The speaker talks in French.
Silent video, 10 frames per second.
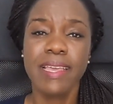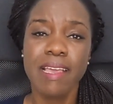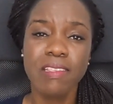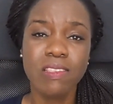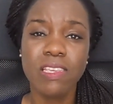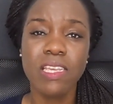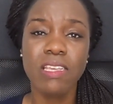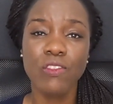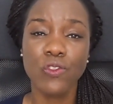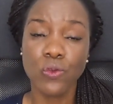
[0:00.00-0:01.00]
Qu'est-ce
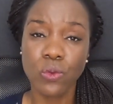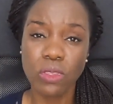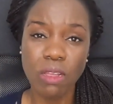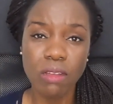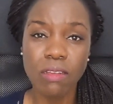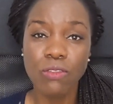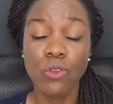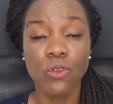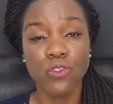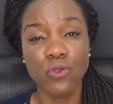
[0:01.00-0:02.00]
qui sous-tend
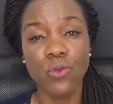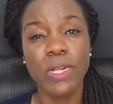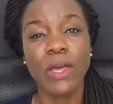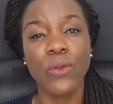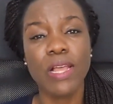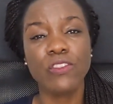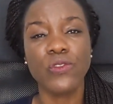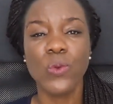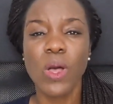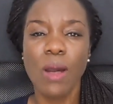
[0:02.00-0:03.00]
de nos jours les
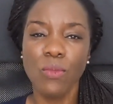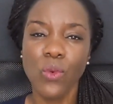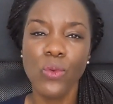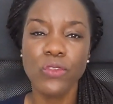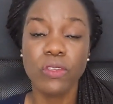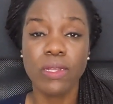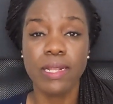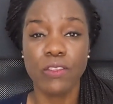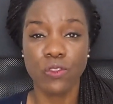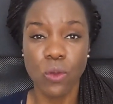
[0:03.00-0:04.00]
relations amoureuses
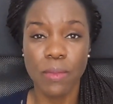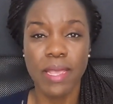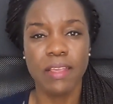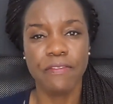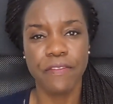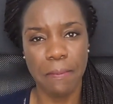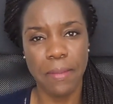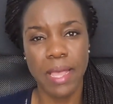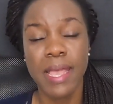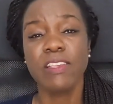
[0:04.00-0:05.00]
entre les hommes et les
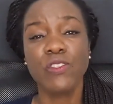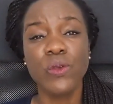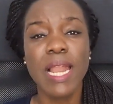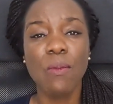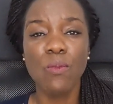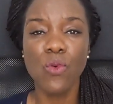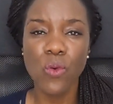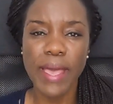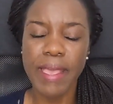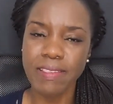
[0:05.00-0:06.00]
femmes Est-ce que
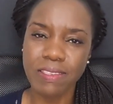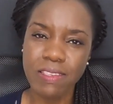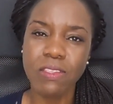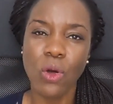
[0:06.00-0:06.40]
l'amour existe